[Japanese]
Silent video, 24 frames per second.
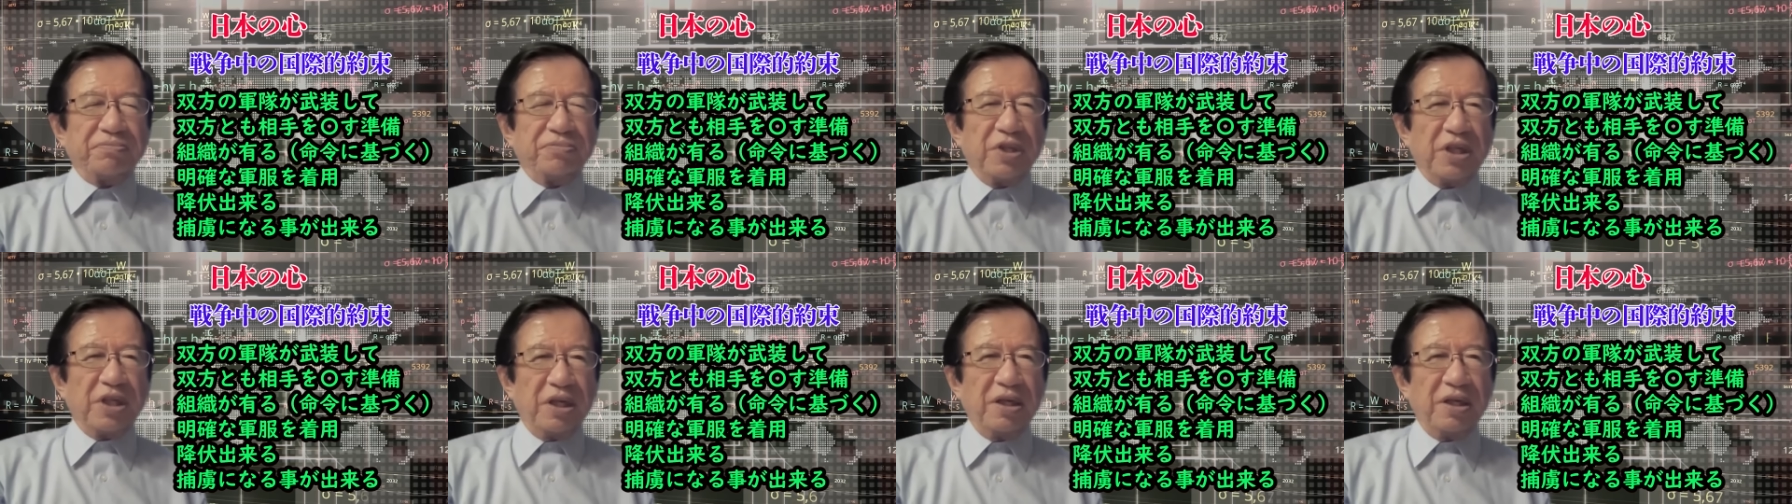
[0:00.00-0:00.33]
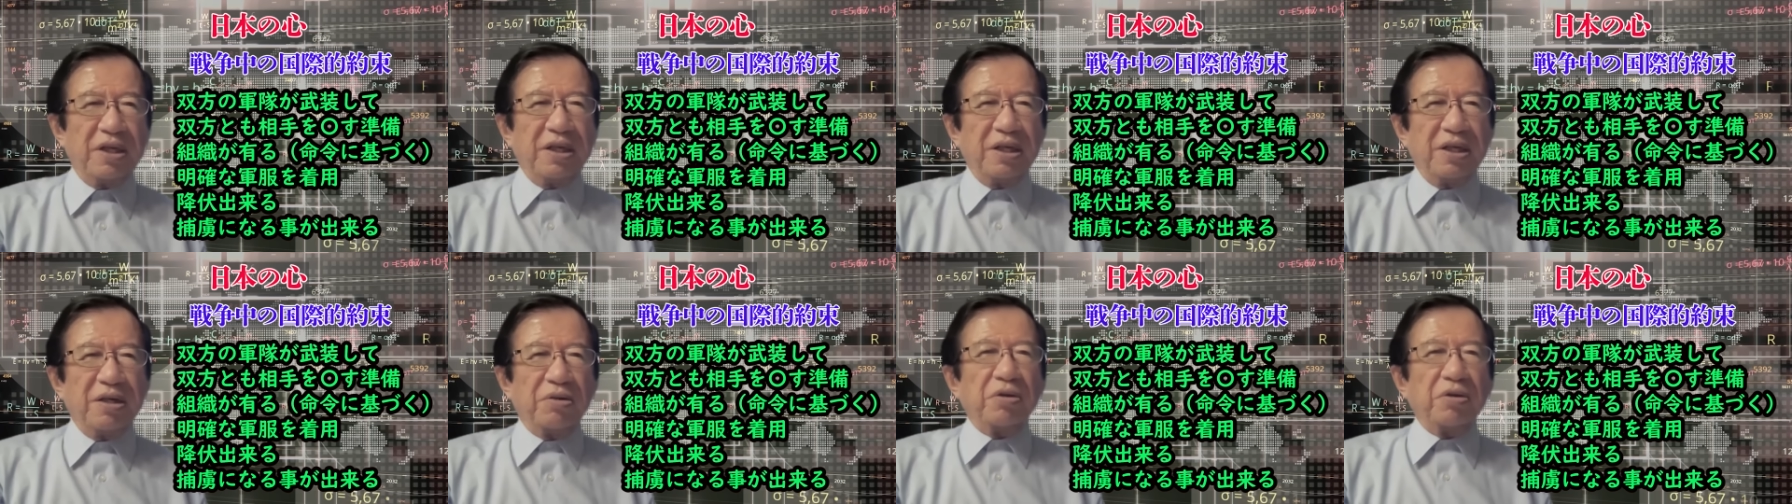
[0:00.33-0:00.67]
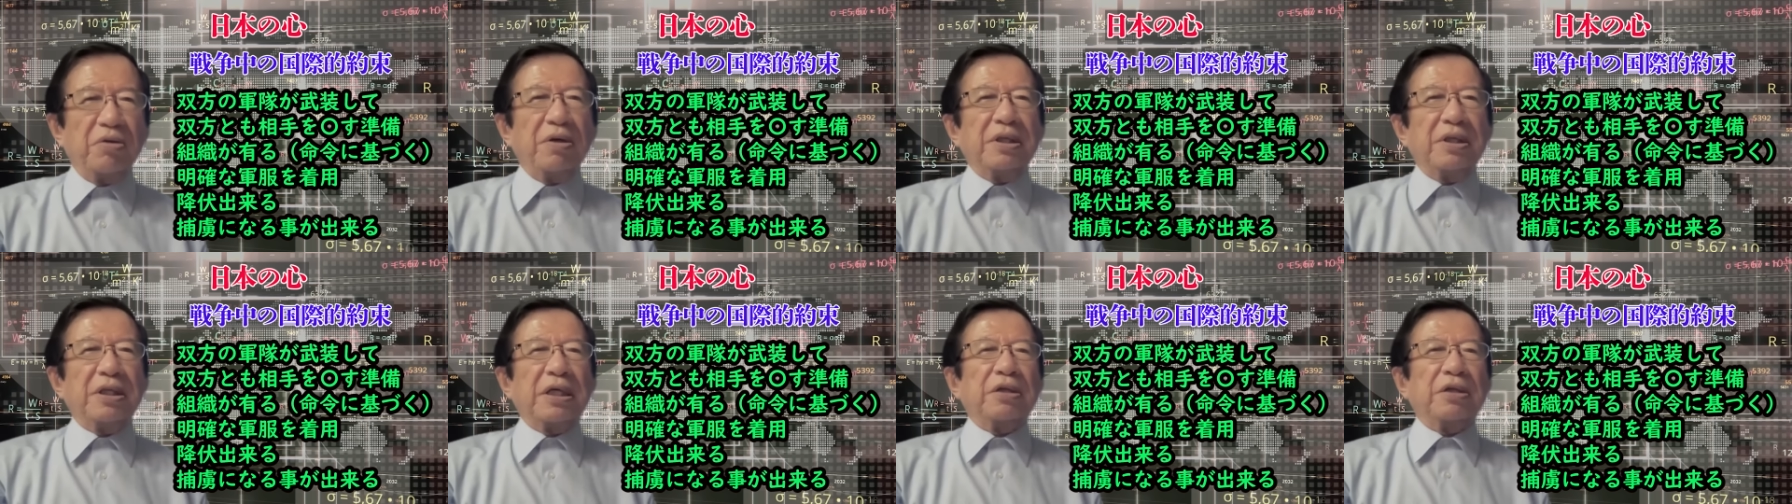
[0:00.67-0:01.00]
ね。こ
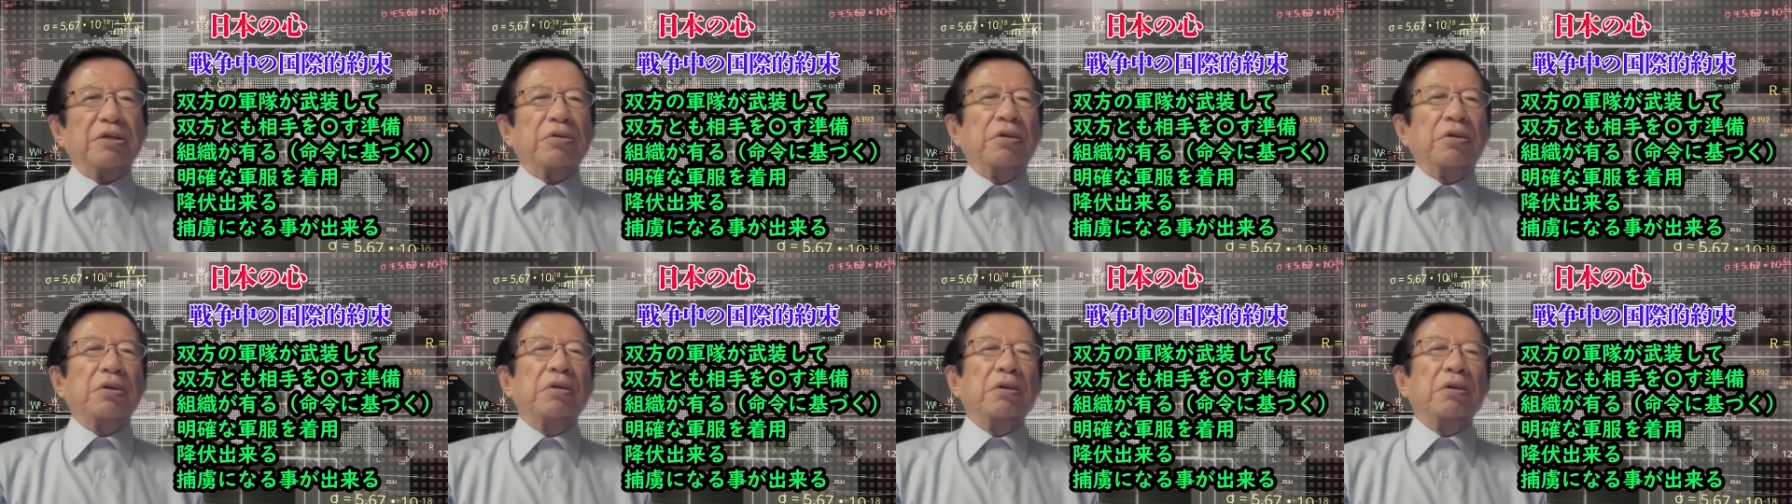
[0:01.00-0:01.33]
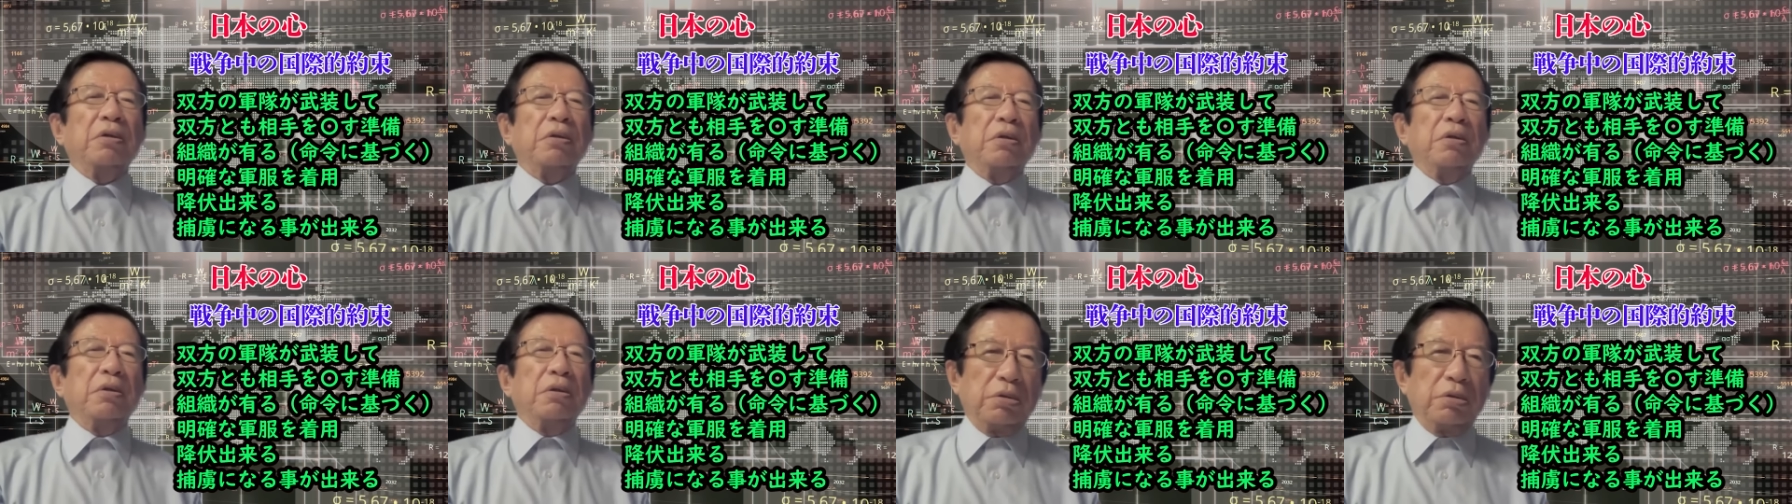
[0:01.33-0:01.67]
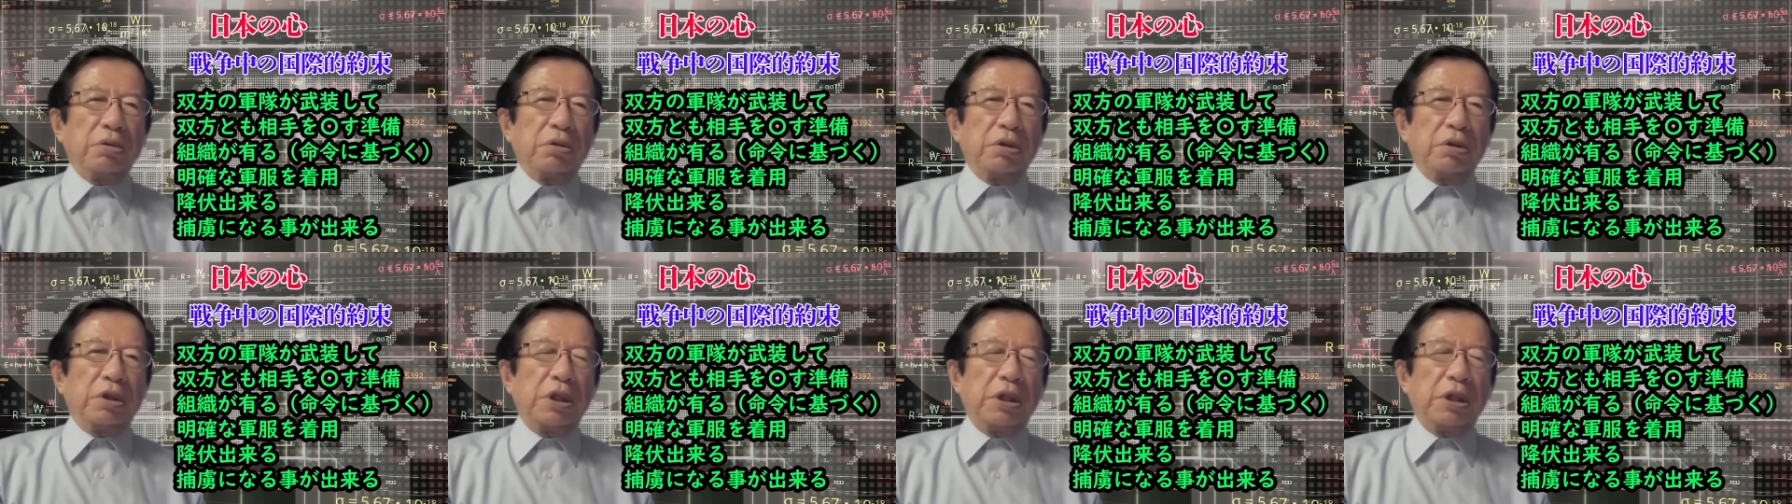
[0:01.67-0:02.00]
れはだけど
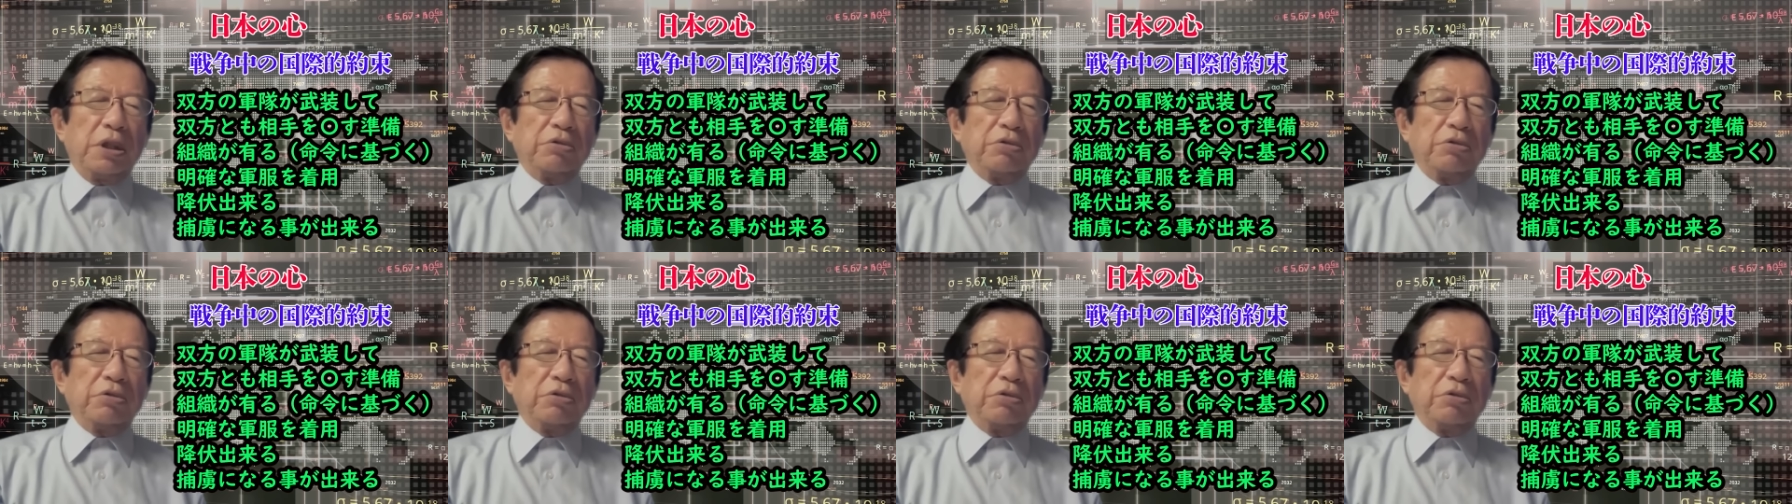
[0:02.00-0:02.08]
人